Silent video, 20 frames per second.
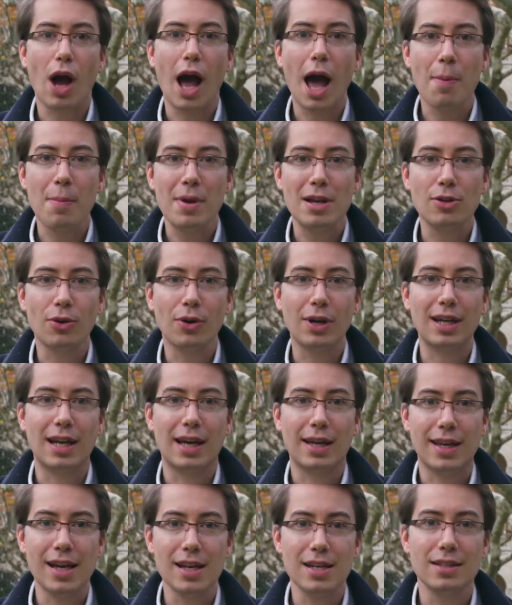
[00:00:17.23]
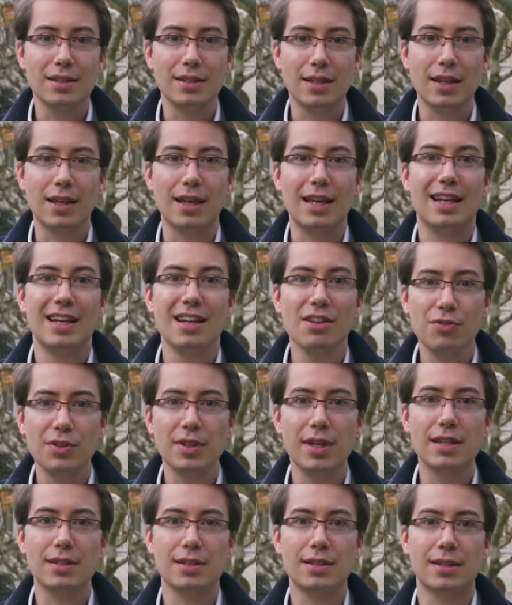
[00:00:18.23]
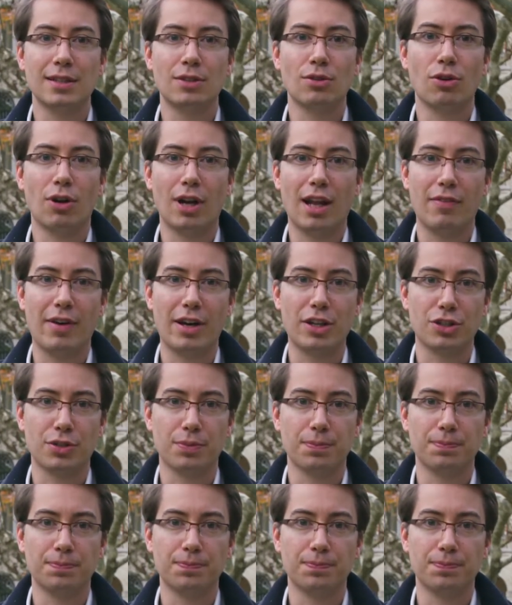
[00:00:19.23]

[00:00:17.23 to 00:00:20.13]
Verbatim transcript: améliorer la qualité et l'efficacité de leur lavage.